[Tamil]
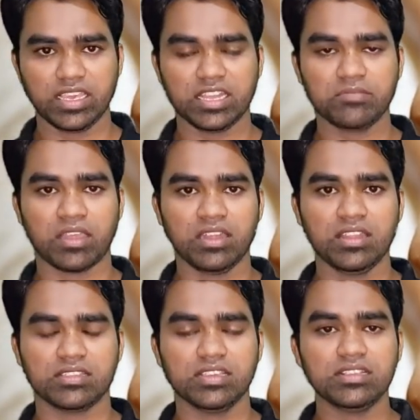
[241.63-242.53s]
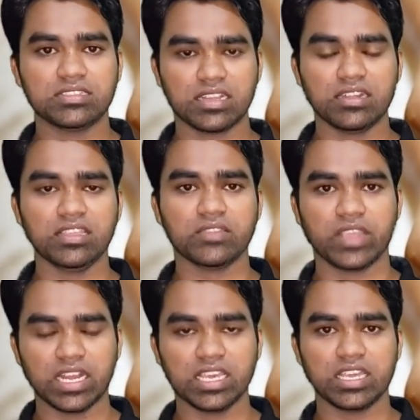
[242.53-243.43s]
வெளியேறும் அல்லது சிறுநீர்
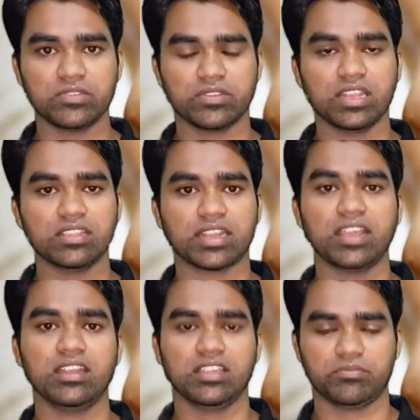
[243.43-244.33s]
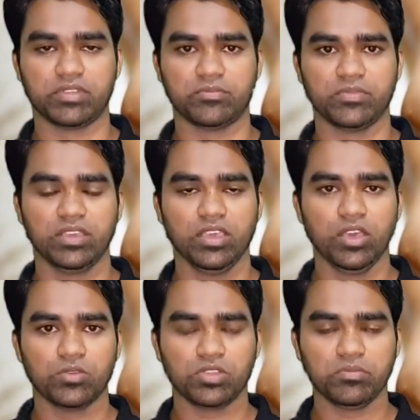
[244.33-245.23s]
வெளியேறுவதில் தடங்கள் ஏற்படும்
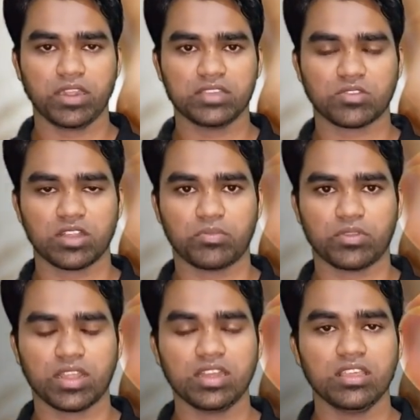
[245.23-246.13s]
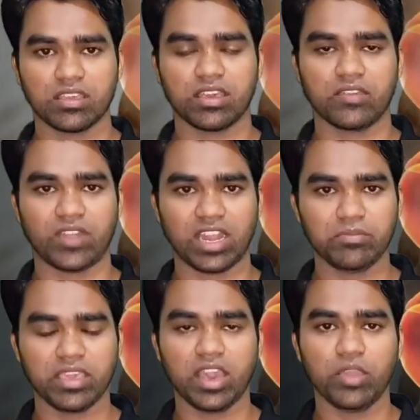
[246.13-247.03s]
குறிப்பாக சொல்ல போனால்
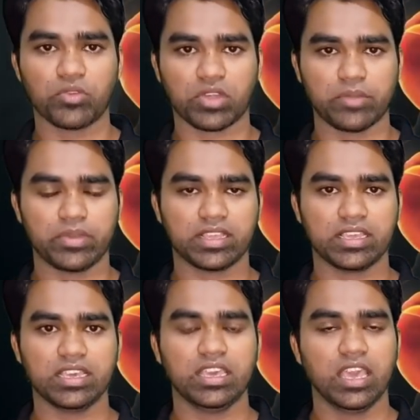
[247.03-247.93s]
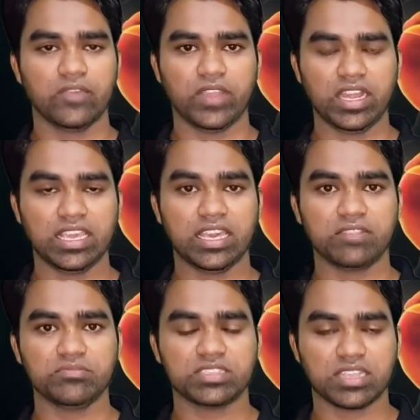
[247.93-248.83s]
வளமையாக ஒரு நபருக்கு
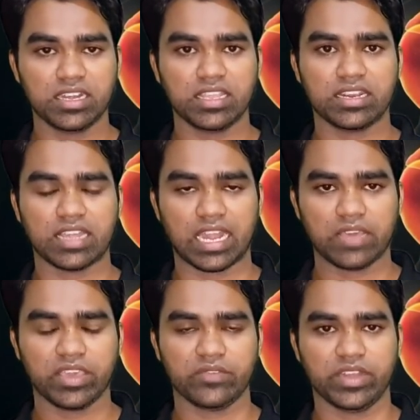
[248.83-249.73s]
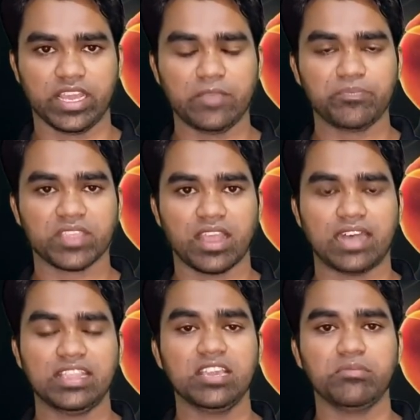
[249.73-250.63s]
வெளியேறும் சிறுநீரின் அளவை விட
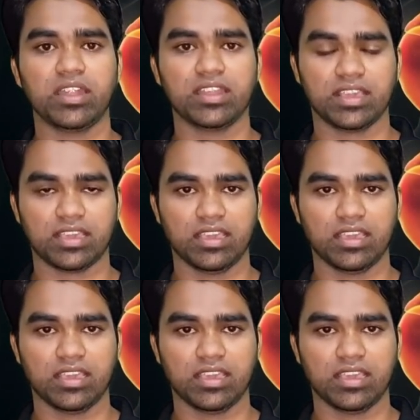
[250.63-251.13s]
அதிகமான